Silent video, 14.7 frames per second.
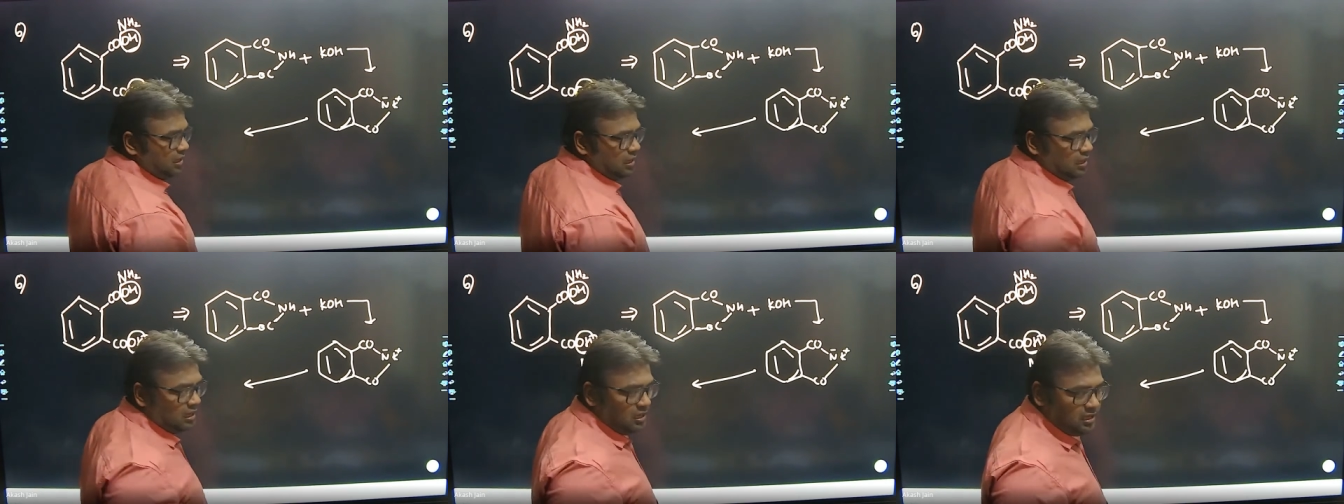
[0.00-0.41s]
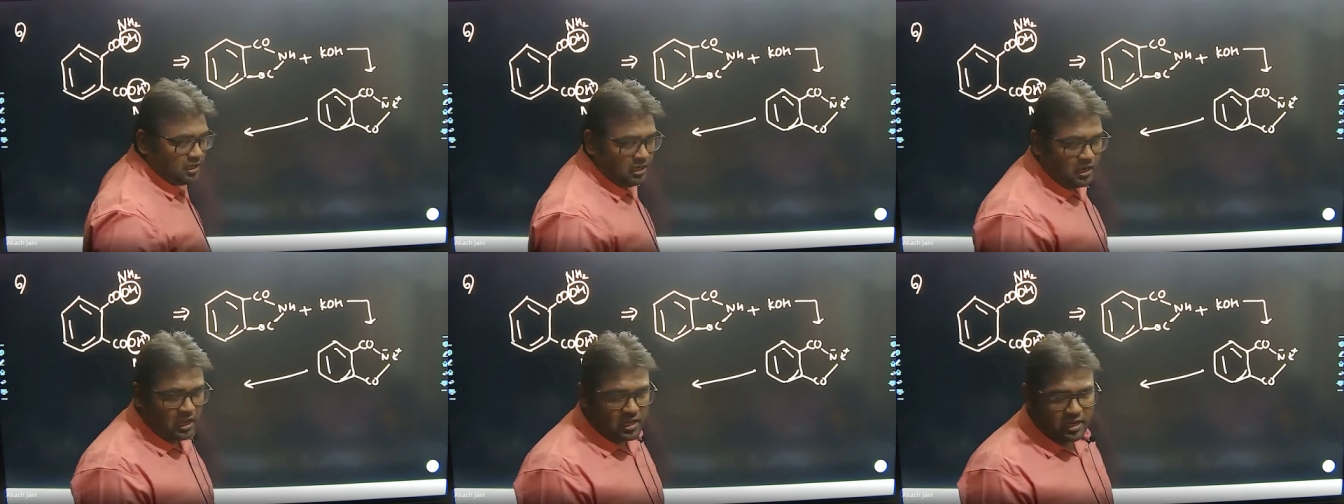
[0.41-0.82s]
अल्किल
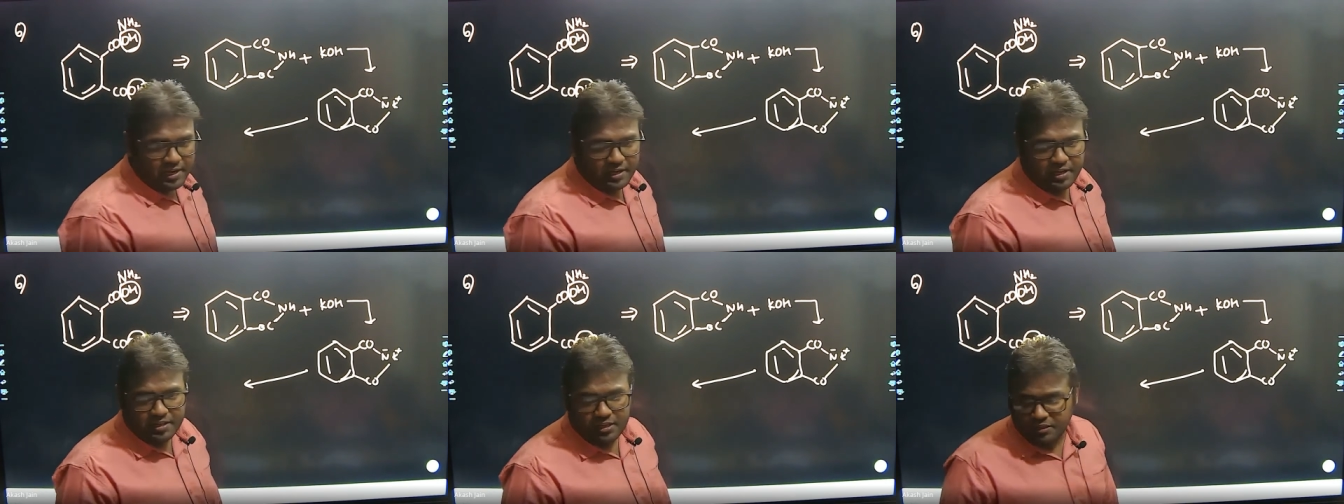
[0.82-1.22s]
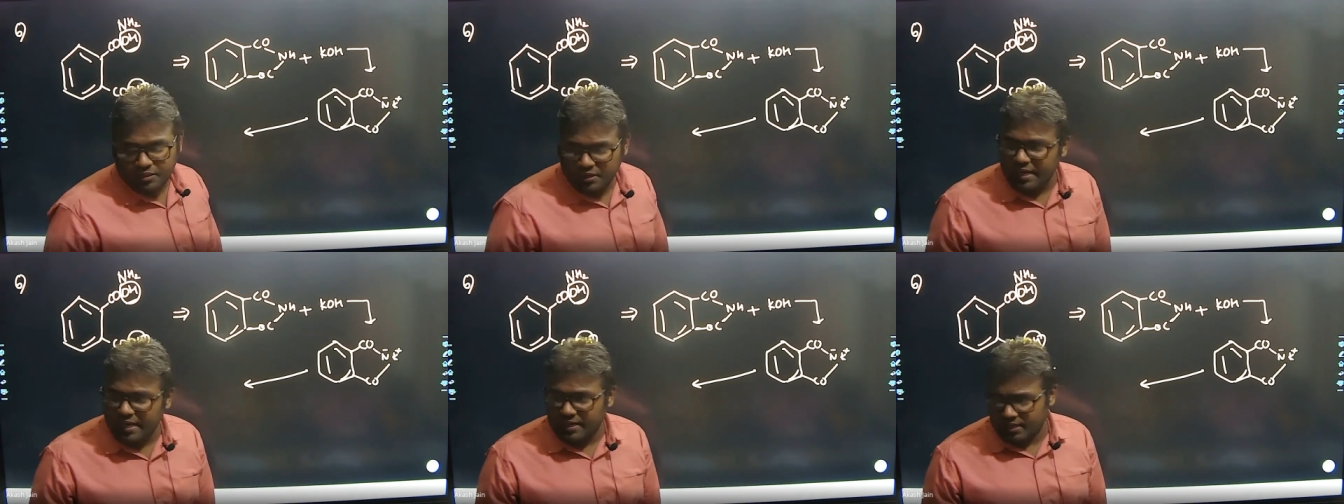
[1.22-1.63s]
हाइड्राइड के साथ
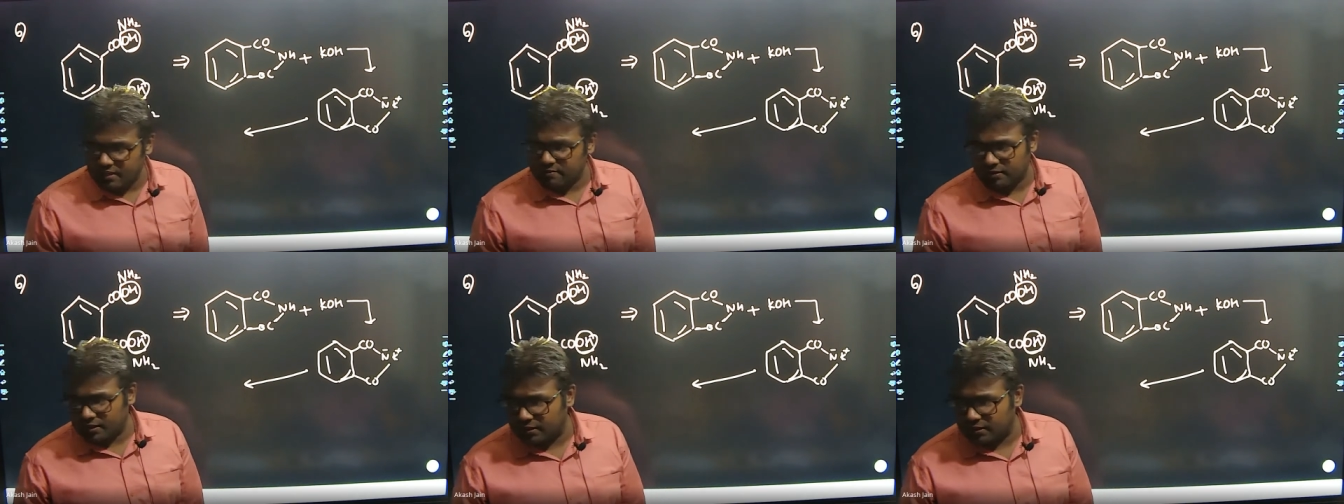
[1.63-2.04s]
रिएक्ट करवाना है